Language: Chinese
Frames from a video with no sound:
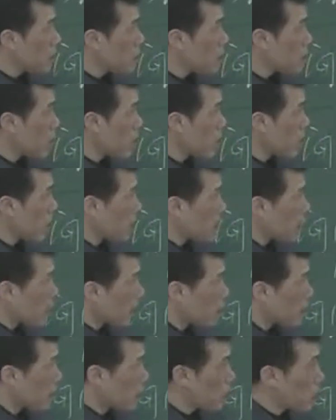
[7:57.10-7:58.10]
实在刚
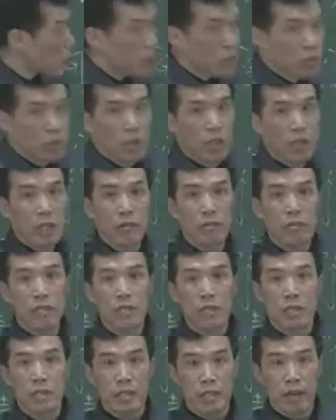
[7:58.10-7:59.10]
才促进血液
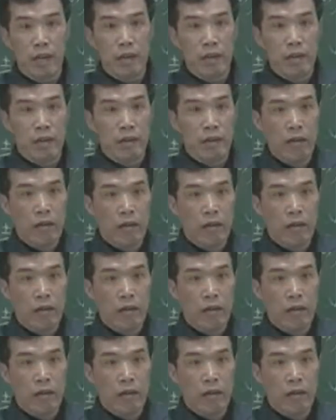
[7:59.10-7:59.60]
运行讲的，